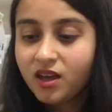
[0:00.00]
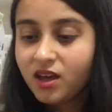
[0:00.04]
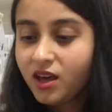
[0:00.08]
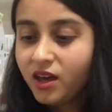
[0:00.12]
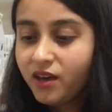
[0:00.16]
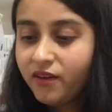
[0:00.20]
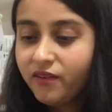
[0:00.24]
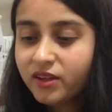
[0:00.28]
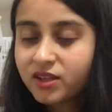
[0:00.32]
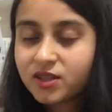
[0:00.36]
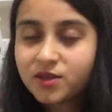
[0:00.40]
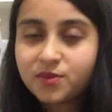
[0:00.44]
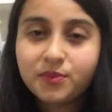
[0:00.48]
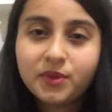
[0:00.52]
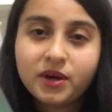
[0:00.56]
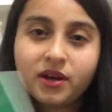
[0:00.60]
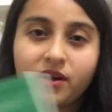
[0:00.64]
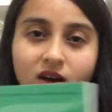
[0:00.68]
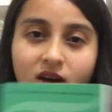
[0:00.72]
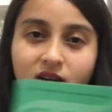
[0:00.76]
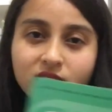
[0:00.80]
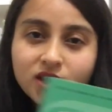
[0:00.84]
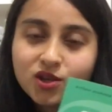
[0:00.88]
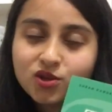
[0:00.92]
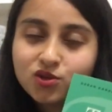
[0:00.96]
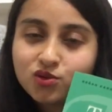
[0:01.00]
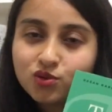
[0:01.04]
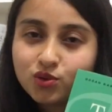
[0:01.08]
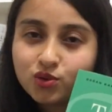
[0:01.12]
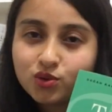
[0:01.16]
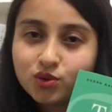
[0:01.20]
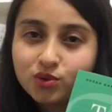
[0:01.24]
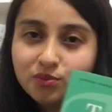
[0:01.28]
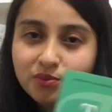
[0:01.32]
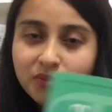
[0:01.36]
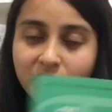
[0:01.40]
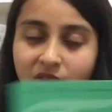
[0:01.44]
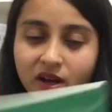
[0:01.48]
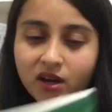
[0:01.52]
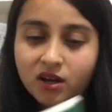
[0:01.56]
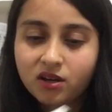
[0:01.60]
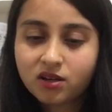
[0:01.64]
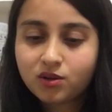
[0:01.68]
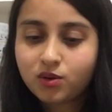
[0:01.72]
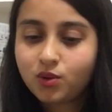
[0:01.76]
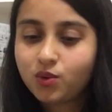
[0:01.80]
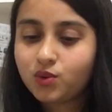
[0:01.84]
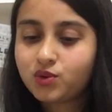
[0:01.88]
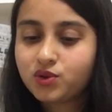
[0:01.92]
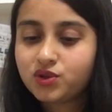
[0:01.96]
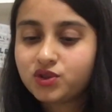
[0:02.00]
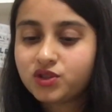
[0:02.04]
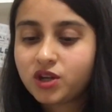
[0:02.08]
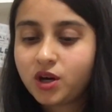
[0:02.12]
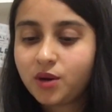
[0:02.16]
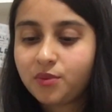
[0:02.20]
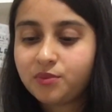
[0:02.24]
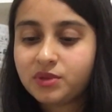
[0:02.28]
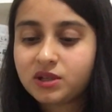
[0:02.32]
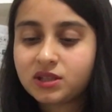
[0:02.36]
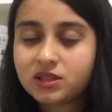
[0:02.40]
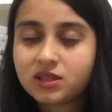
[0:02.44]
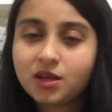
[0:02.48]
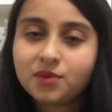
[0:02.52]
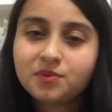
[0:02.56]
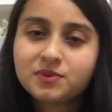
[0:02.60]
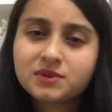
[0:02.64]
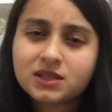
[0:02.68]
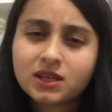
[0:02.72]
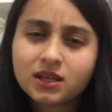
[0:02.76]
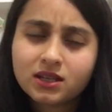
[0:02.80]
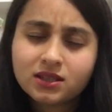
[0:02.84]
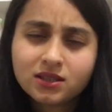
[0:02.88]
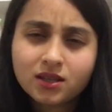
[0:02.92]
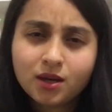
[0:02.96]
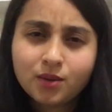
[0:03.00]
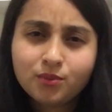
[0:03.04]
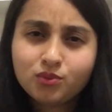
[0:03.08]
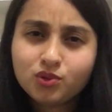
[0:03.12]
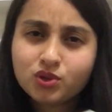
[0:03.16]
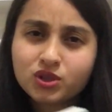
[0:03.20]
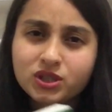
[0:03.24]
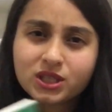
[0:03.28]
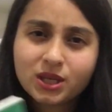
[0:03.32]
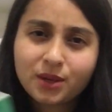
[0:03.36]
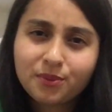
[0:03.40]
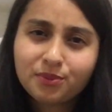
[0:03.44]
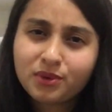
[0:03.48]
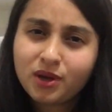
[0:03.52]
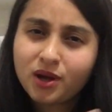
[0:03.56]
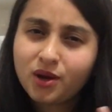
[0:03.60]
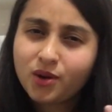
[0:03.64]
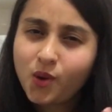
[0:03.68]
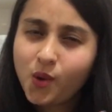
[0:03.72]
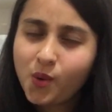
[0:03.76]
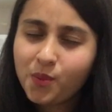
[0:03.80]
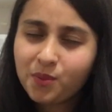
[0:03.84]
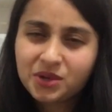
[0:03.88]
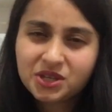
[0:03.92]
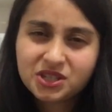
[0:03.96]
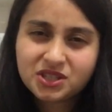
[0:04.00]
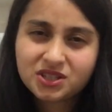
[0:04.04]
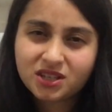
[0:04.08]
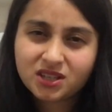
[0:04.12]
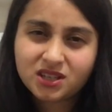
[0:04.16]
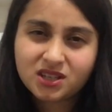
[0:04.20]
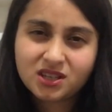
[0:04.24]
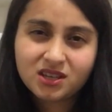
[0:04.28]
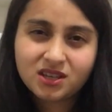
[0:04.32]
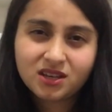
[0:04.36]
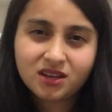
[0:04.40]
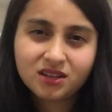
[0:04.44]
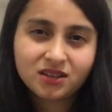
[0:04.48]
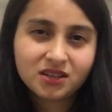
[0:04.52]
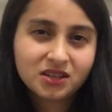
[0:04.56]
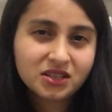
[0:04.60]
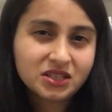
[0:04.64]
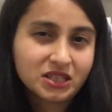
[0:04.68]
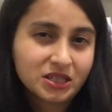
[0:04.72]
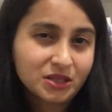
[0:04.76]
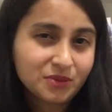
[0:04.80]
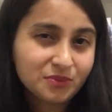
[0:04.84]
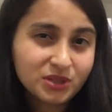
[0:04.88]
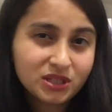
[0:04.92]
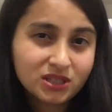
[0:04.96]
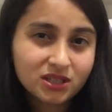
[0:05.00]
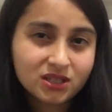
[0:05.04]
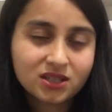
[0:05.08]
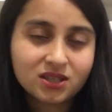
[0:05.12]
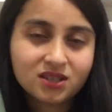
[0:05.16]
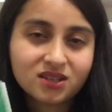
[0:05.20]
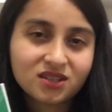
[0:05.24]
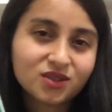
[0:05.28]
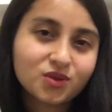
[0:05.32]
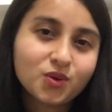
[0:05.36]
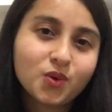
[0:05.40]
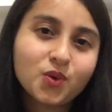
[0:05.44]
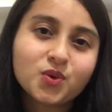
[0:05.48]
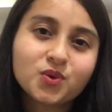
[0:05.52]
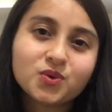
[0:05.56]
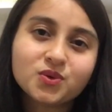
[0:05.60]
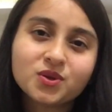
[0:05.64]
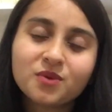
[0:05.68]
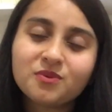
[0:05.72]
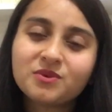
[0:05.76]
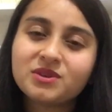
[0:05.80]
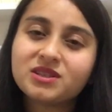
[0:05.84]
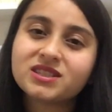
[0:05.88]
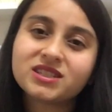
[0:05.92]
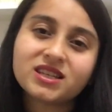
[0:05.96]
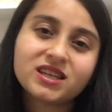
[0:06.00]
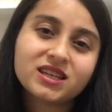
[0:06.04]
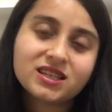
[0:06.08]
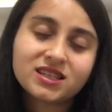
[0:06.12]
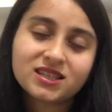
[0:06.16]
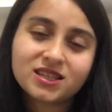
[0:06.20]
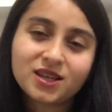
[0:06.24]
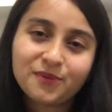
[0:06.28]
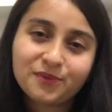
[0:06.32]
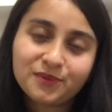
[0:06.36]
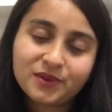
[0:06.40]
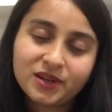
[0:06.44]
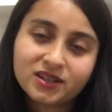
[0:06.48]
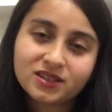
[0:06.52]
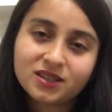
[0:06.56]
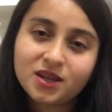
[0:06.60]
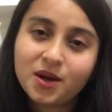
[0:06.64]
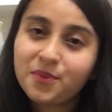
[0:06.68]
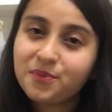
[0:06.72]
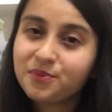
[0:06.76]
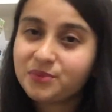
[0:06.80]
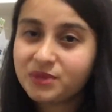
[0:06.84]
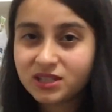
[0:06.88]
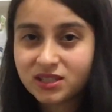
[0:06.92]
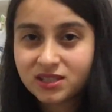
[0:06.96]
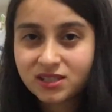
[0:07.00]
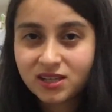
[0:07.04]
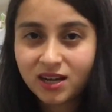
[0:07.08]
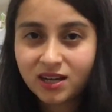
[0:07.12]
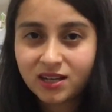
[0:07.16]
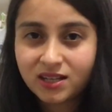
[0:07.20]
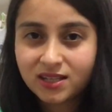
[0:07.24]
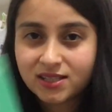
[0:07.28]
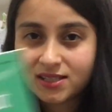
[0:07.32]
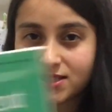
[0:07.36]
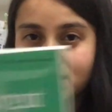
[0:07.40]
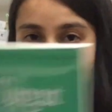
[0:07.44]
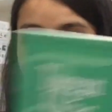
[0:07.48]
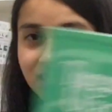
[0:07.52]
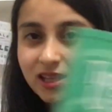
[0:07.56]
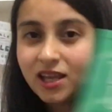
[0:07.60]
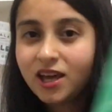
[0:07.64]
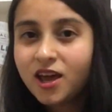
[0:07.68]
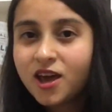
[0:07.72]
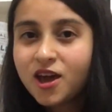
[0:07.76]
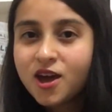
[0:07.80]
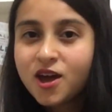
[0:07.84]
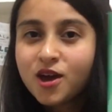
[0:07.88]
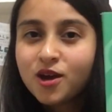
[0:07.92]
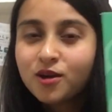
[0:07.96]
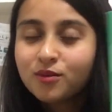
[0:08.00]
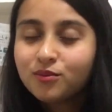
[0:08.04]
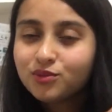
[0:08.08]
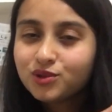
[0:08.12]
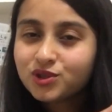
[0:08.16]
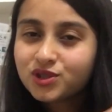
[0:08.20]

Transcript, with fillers: Evet merak ediyorum. Merakla okuyacağım bir kitap. Zaten bu kitaplar 15 dakikada 20 dakikada okunabilecek kitaplardan bir tanesiydi. Bu